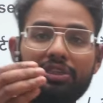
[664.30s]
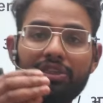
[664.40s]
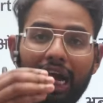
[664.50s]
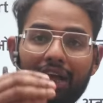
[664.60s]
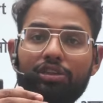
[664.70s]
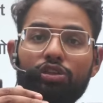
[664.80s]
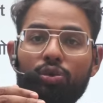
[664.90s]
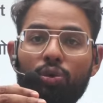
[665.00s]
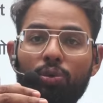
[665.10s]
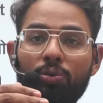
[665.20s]
ध्यान से
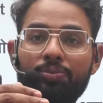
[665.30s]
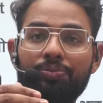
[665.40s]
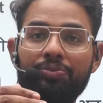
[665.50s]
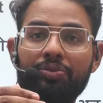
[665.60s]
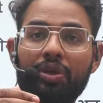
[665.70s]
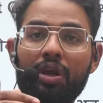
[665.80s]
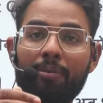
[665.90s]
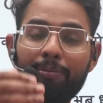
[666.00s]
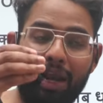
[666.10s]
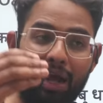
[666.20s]
सुनो
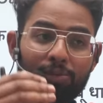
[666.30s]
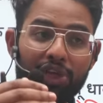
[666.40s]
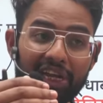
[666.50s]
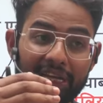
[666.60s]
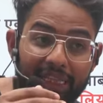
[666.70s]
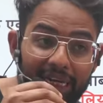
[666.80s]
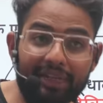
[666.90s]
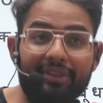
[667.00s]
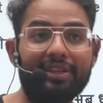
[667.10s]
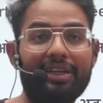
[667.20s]
पलामू ये कितना
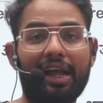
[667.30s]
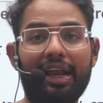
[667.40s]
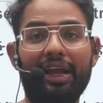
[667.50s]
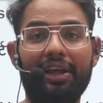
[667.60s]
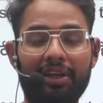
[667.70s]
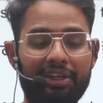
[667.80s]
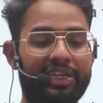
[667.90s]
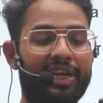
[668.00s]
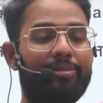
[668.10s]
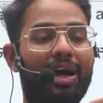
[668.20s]
अंदर जा रहा है
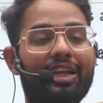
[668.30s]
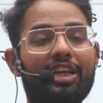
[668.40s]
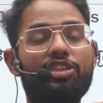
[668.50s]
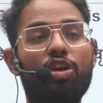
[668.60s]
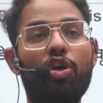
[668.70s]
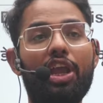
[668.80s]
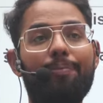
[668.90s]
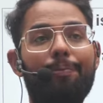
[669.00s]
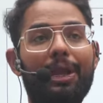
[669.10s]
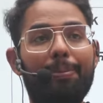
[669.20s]
ये मान के चलो एक
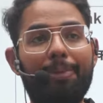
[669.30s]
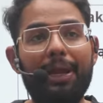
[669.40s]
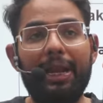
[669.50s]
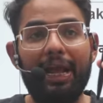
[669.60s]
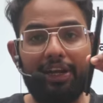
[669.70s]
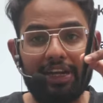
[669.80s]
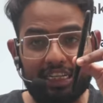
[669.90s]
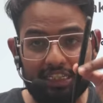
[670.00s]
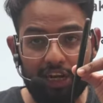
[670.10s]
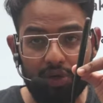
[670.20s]
पे, पेड़ है
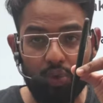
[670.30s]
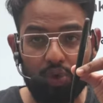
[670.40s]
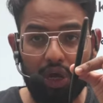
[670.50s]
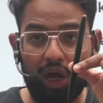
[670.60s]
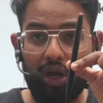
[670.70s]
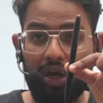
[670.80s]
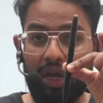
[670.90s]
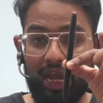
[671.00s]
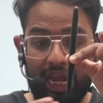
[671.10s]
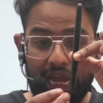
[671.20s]
डेजर्ट ओक का
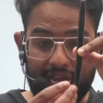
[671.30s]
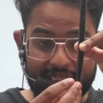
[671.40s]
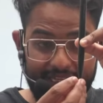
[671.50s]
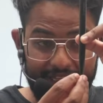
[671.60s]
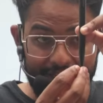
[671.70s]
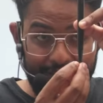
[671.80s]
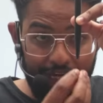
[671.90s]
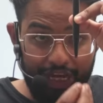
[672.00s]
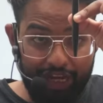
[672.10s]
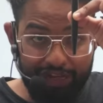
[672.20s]
ऐसे
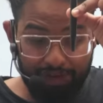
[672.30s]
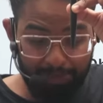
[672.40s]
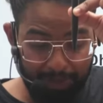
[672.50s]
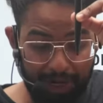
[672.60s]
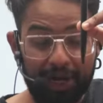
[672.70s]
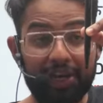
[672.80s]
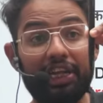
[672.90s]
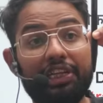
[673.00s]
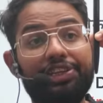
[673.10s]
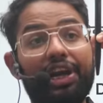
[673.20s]
तीस पेड़
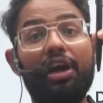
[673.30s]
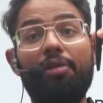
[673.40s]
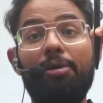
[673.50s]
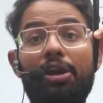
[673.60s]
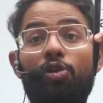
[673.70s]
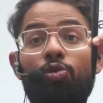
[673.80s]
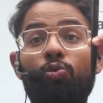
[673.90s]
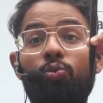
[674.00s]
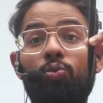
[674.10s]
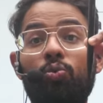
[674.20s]
नीचे अगर मैं रखूं
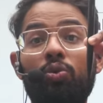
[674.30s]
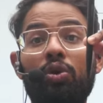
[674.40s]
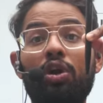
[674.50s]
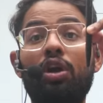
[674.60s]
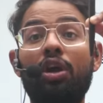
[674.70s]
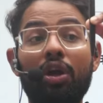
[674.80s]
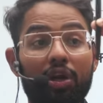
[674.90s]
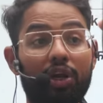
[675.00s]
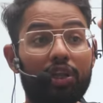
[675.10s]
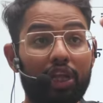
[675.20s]

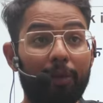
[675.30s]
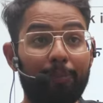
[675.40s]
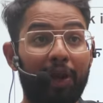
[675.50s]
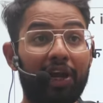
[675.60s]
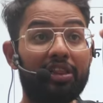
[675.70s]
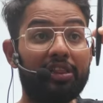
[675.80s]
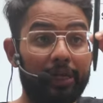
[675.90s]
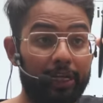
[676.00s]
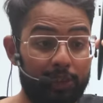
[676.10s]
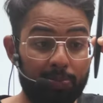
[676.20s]
कितने पेड़
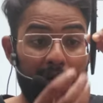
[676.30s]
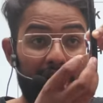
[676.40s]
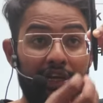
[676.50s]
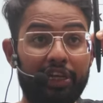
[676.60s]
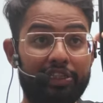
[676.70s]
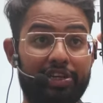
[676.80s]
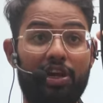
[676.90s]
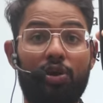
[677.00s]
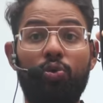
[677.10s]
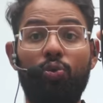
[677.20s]
तीस पेड़ नीचे
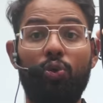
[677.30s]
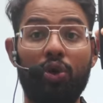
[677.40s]
रखूं